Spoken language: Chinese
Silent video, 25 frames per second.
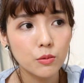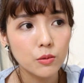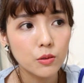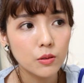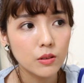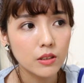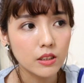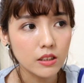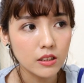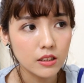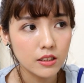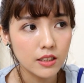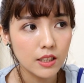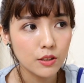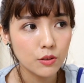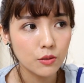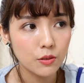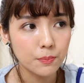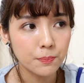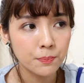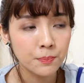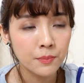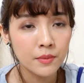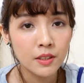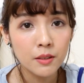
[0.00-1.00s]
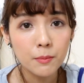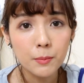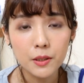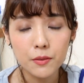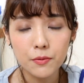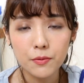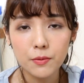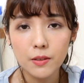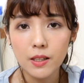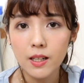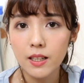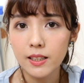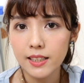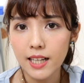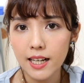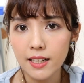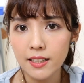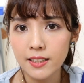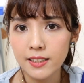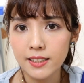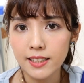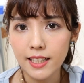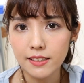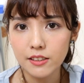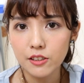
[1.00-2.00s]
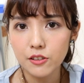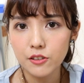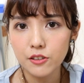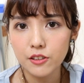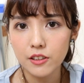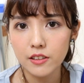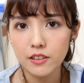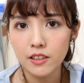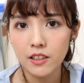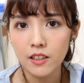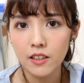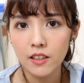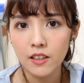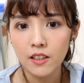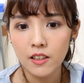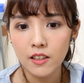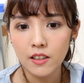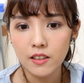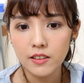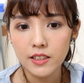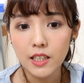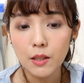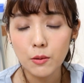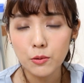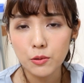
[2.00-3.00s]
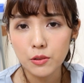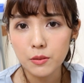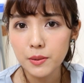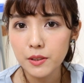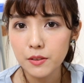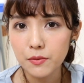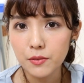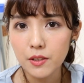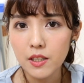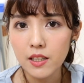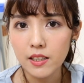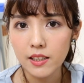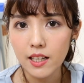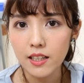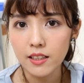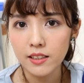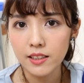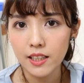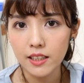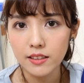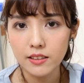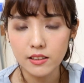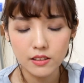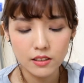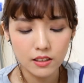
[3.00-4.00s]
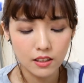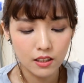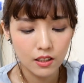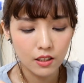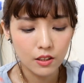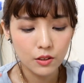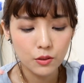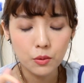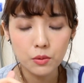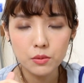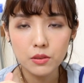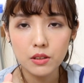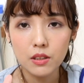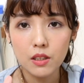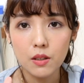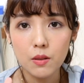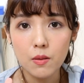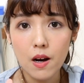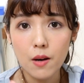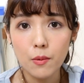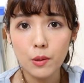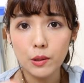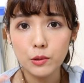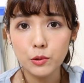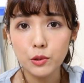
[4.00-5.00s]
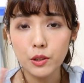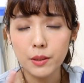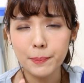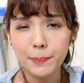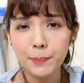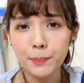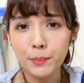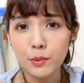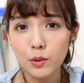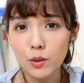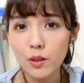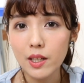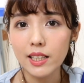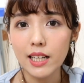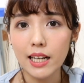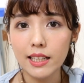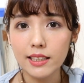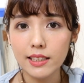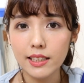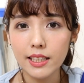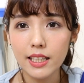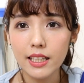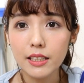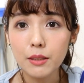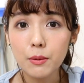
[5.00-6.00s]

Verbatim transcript: 如果你是那种皮肤很干很干的人，像我就是皮肤很干很干的人，用这个的话完全不会干裂。